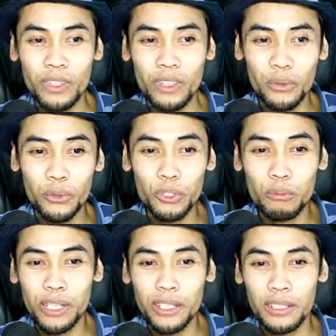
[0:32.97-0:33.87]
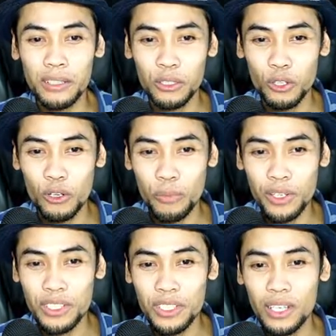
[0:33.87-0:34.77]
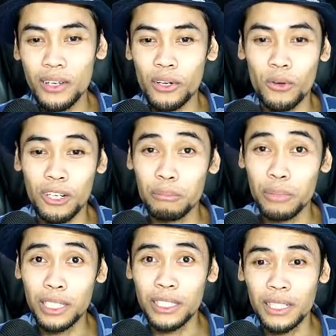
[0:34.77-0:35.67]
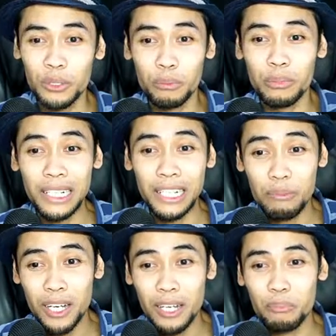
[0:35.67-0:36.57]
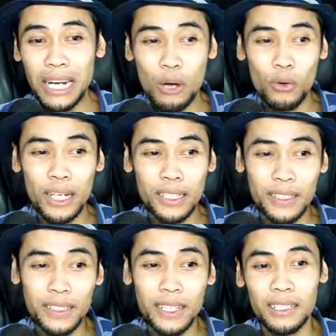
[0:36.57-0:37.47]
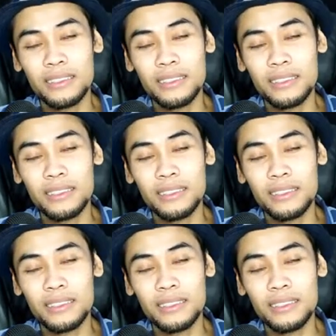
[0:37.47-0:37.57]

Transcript: Ya, untuk meningkatkan konversi agar orang beli atau menerima penawaran kita.